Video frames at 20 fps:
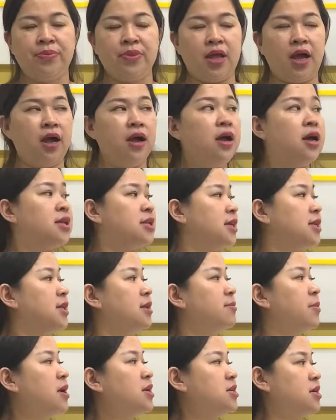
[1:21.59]
đó thế
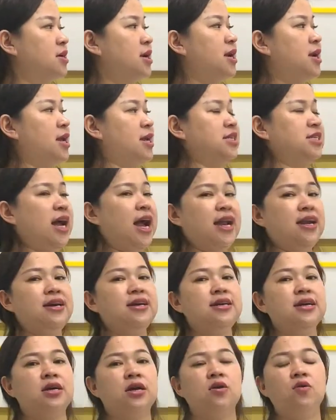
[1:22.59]
thì bây giờ để trả
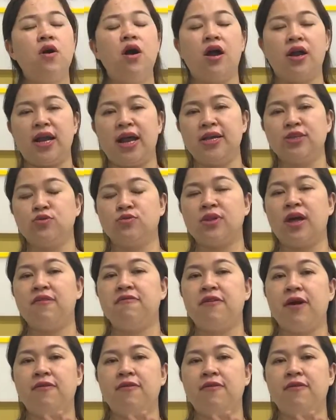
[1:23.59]
lời được câu hỏi này chúng ta